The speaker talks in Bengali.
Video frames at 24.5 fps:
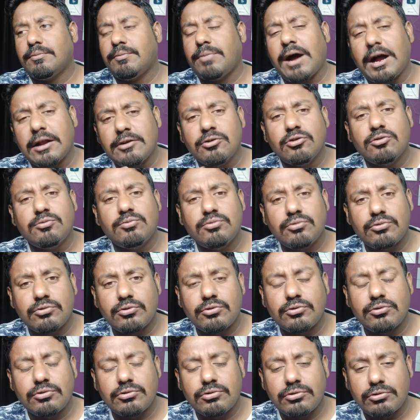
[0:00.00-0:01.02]
ভালো
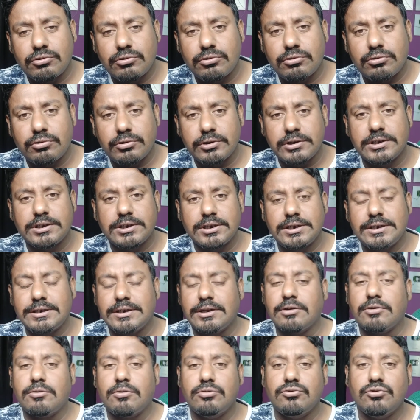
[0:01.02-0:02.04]
হয়েছে
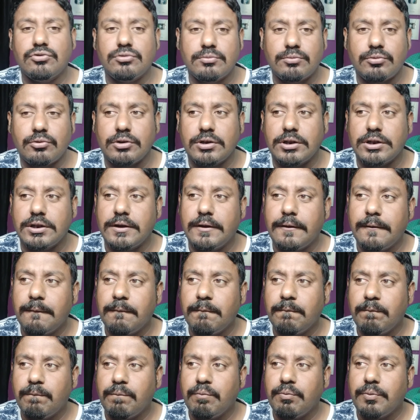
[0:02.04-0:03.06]
এটা কজন বলে
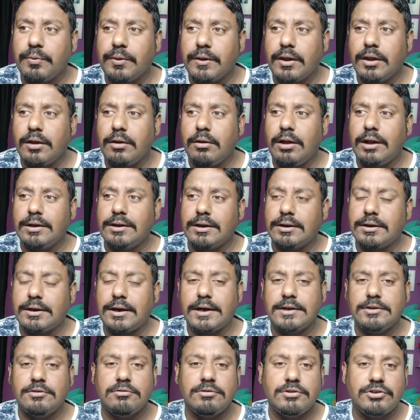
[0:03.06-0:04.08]
একটা
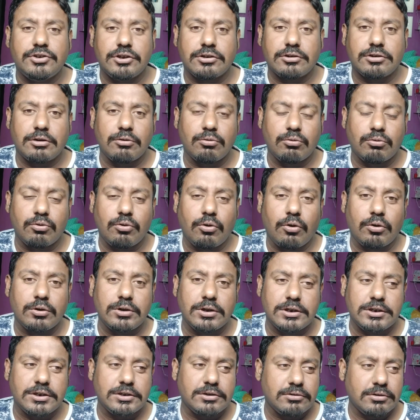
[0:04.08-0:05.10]
কাজ যদি সে কেউ
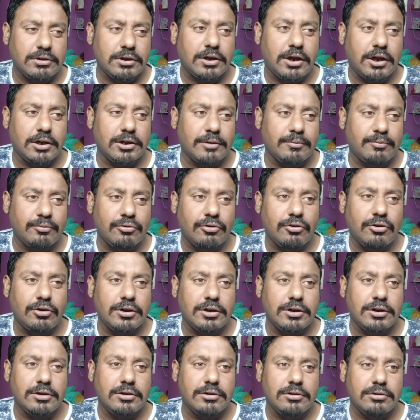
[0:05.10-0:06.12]
করে সেটা যদি খারাপও
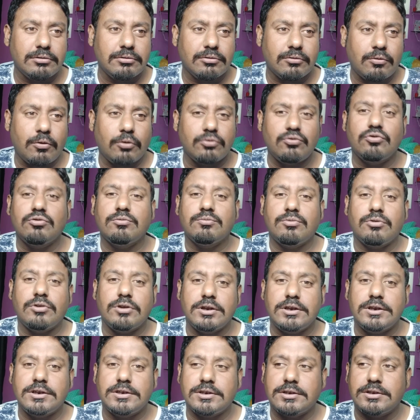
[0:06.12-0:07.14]
হয় কজন
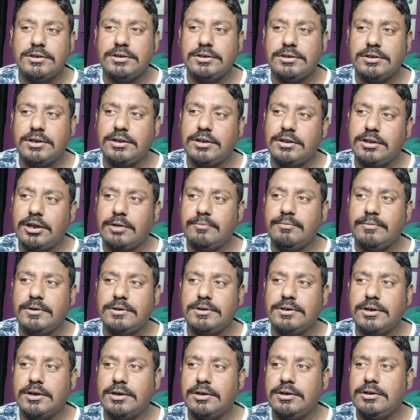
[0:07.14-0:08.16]
বলে সে যে না দাদা
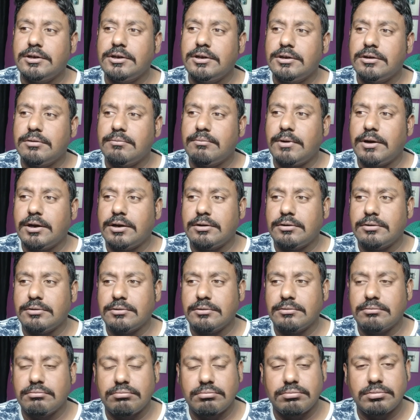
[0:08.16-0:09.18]
আপনারটা বা
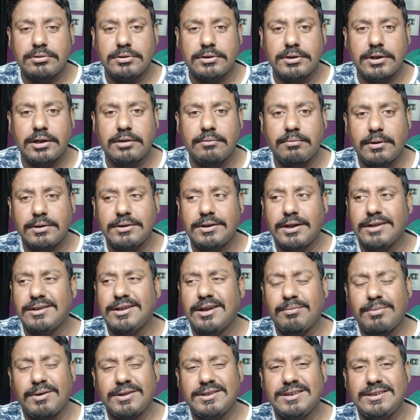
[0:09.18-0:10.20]
স্যার বা
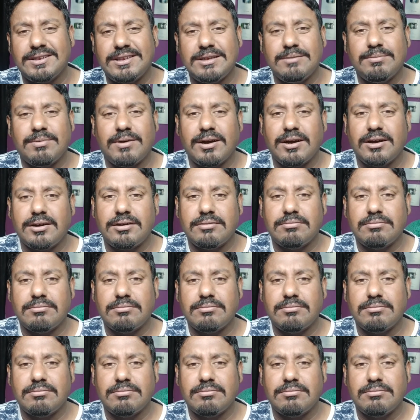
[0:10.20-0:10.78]
দাদা বা দিদি বা